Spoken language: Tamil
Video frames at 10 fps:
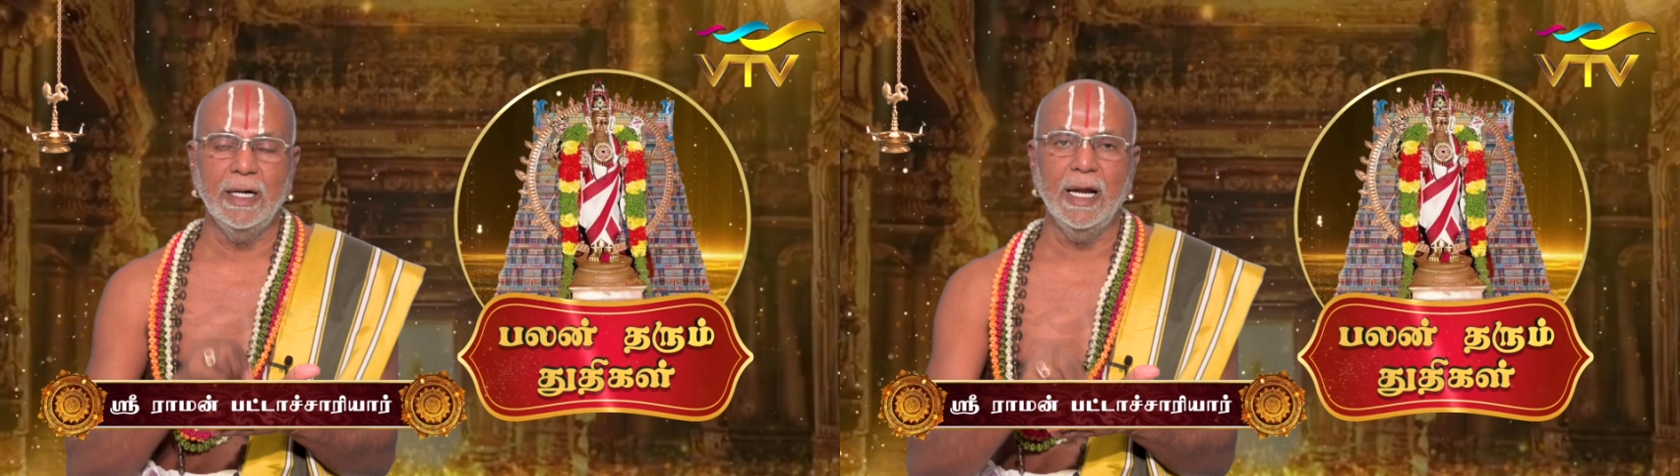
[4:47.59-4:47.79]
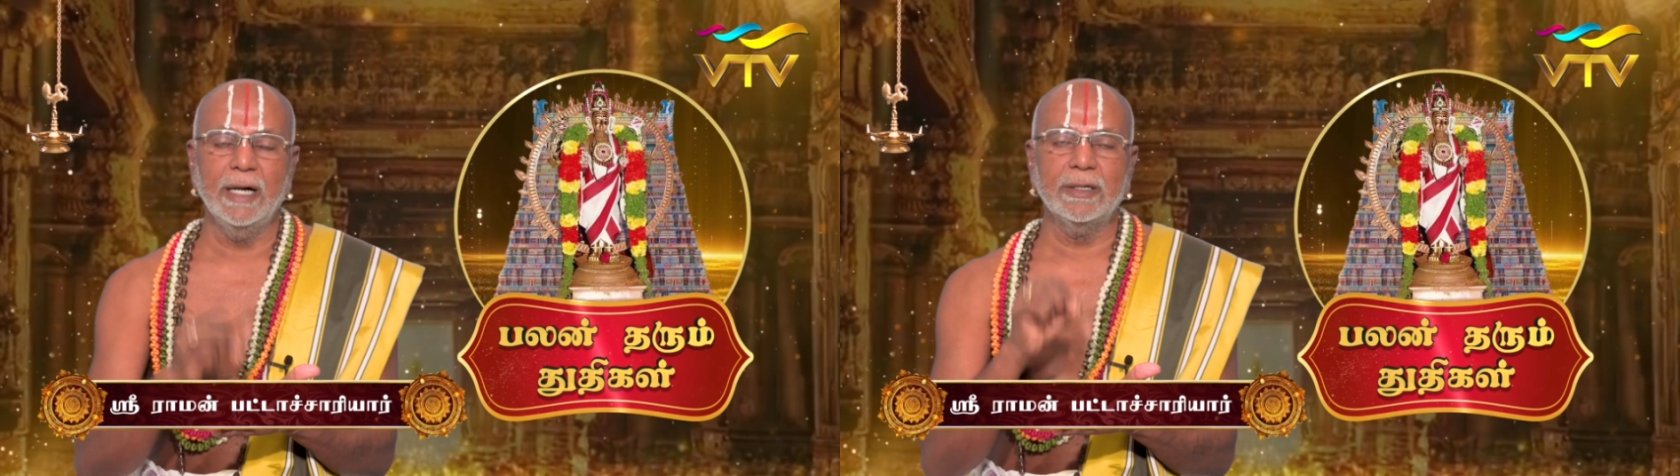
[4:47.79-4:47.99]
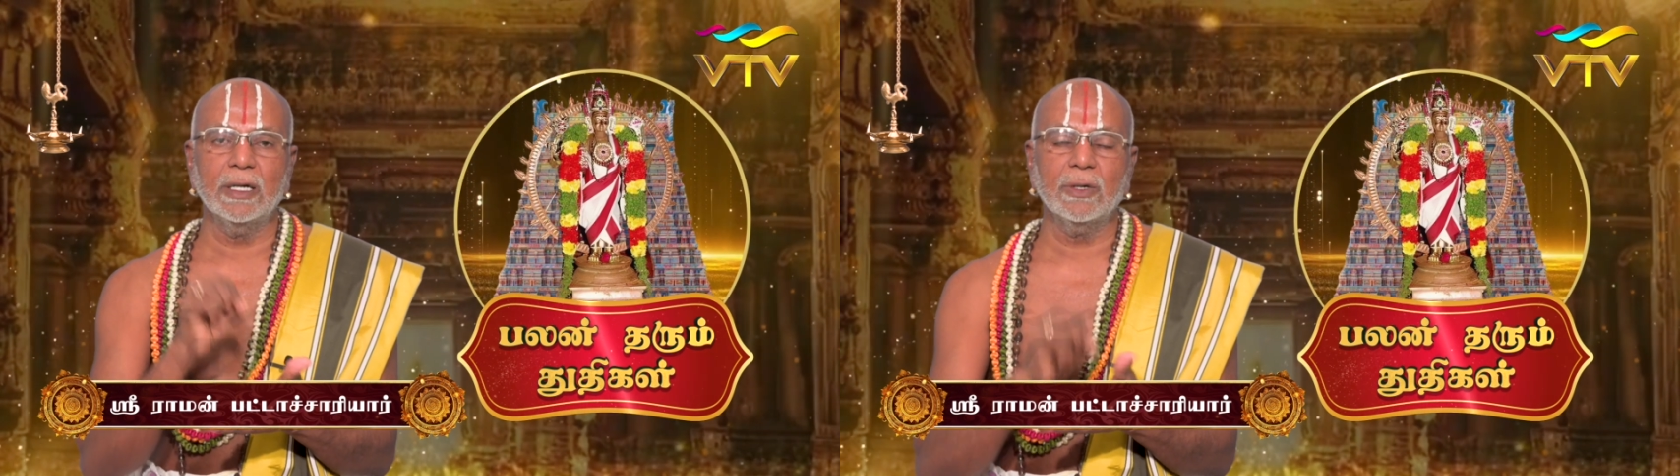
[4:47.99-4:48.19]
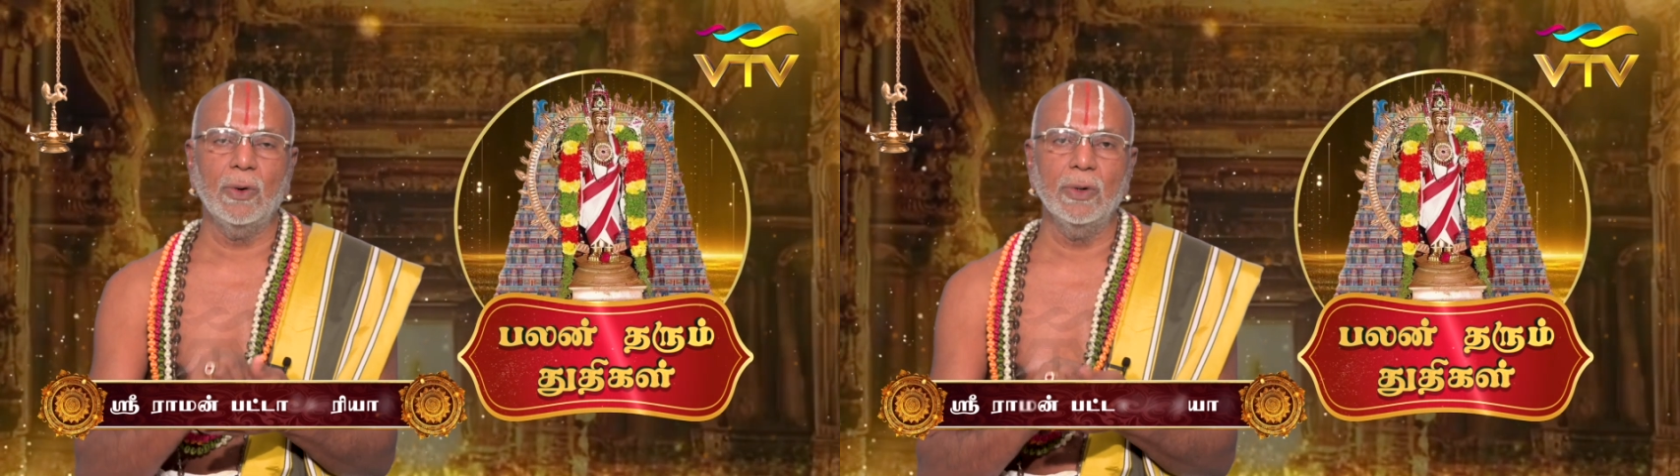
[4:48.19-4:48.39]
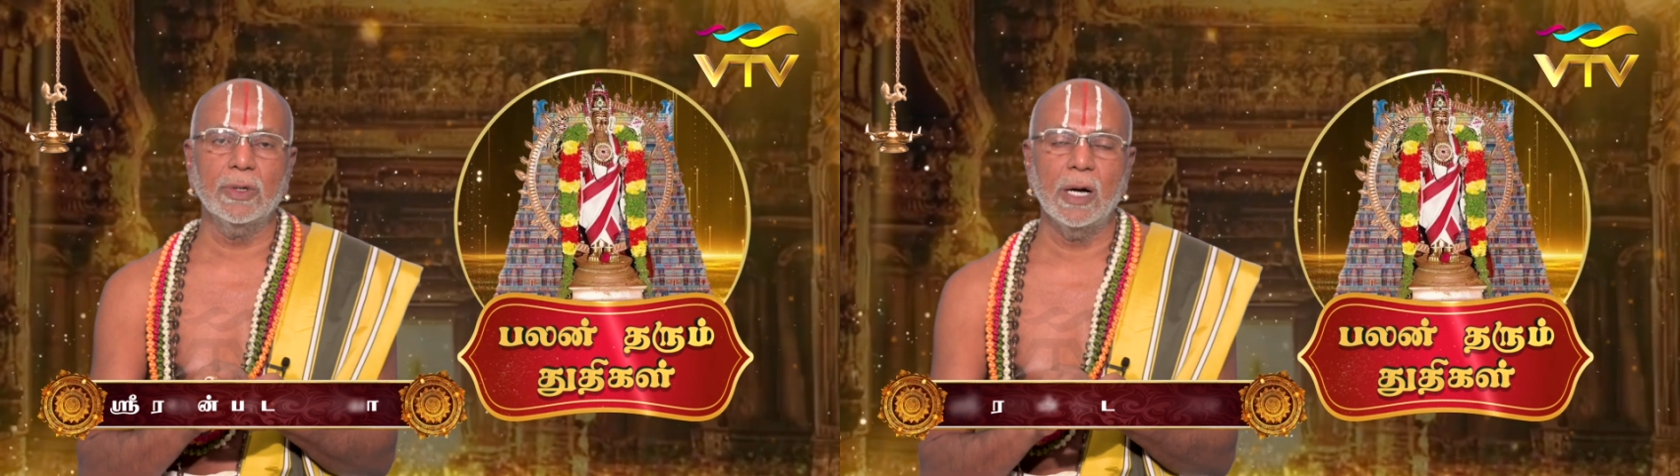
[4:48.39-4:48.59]
ஈடேற்றி
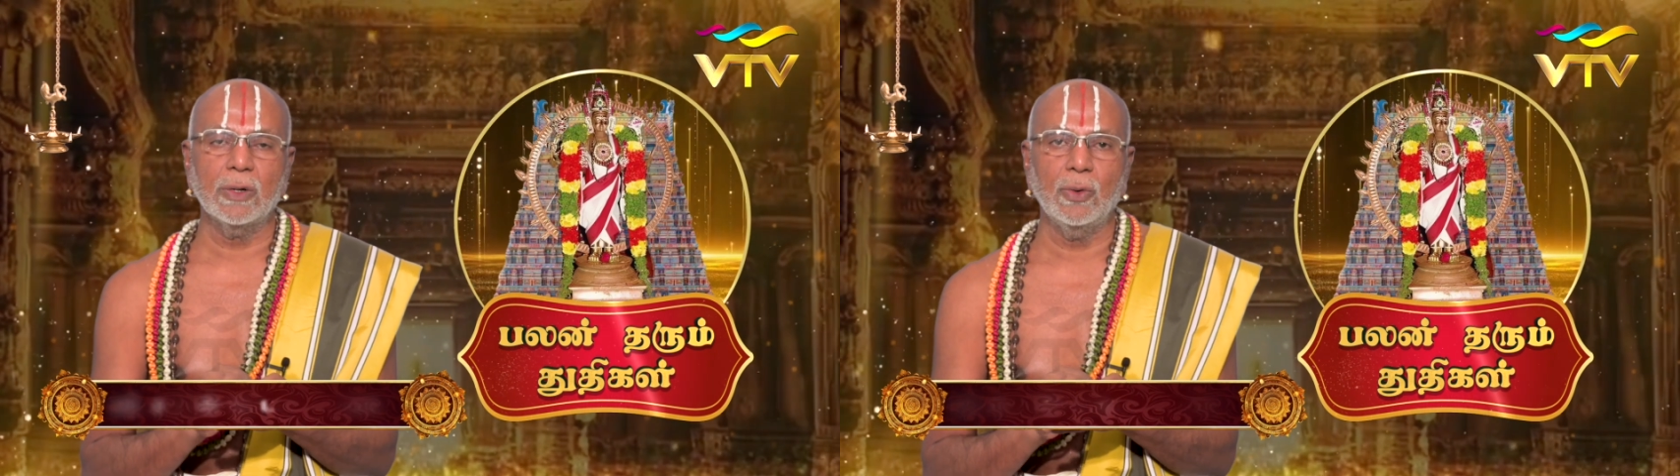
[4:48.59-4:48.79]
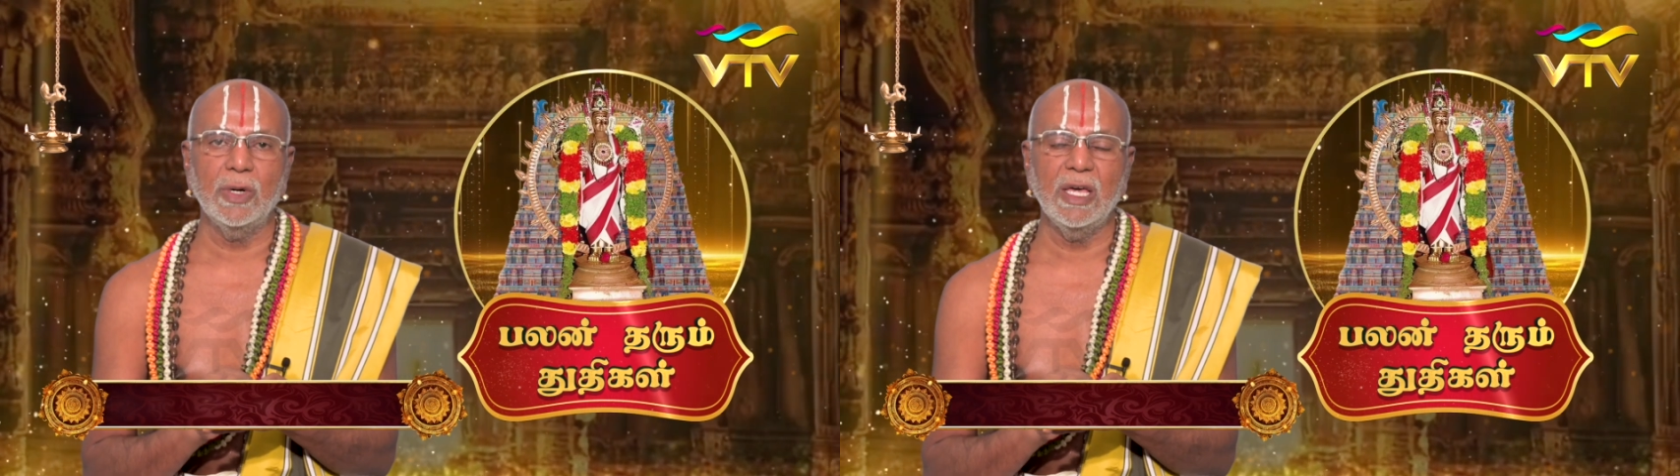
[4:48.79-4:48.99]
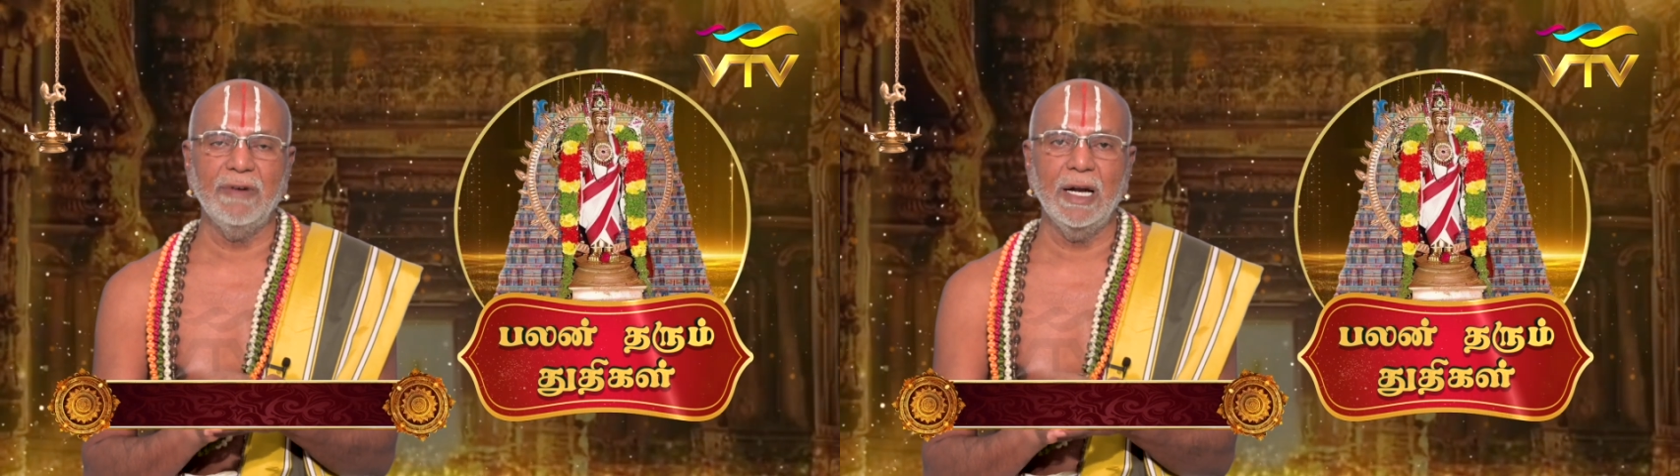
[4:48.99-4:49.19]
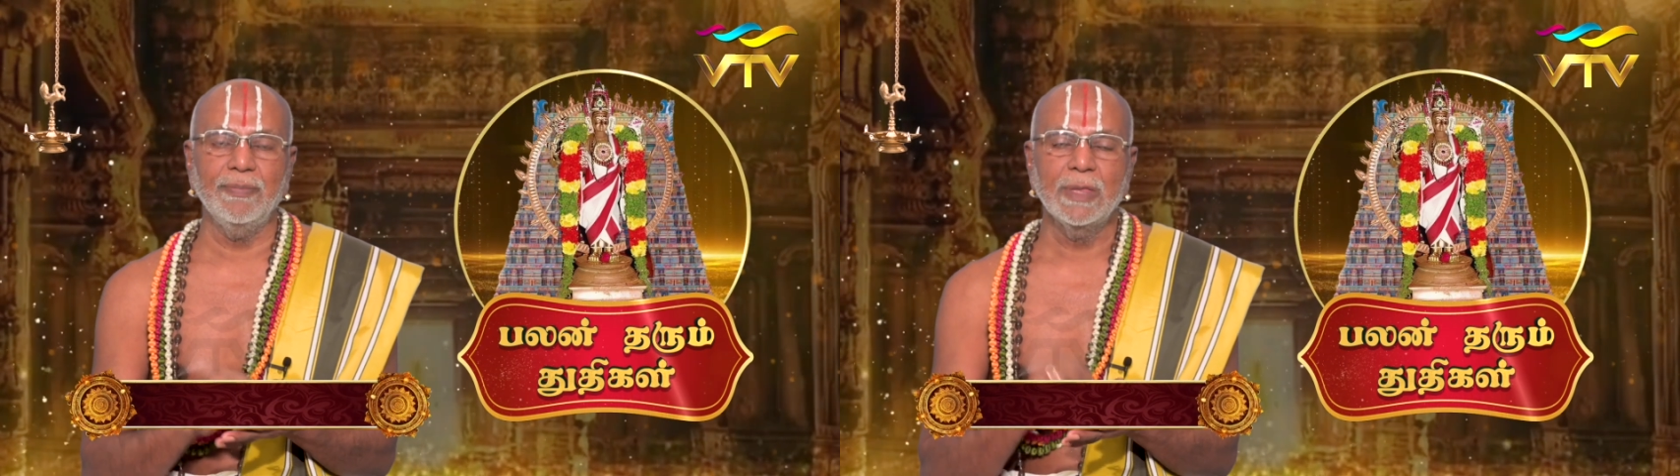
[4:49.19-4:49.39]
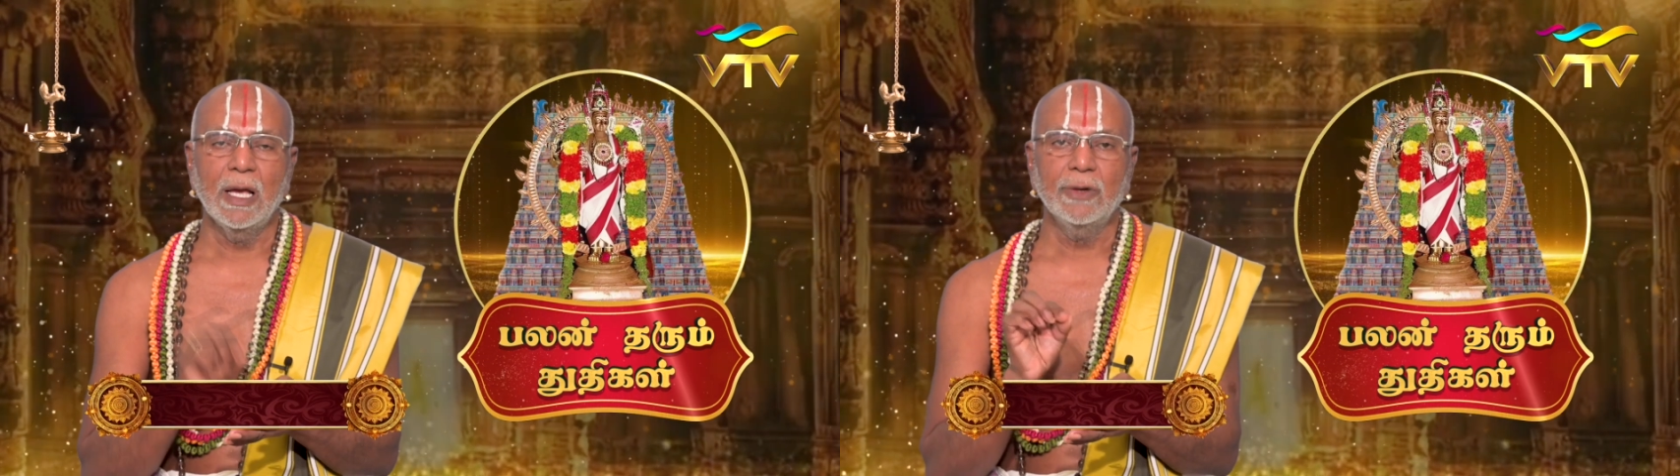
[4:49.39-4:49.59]
கொடுக்கக்கூடியவன்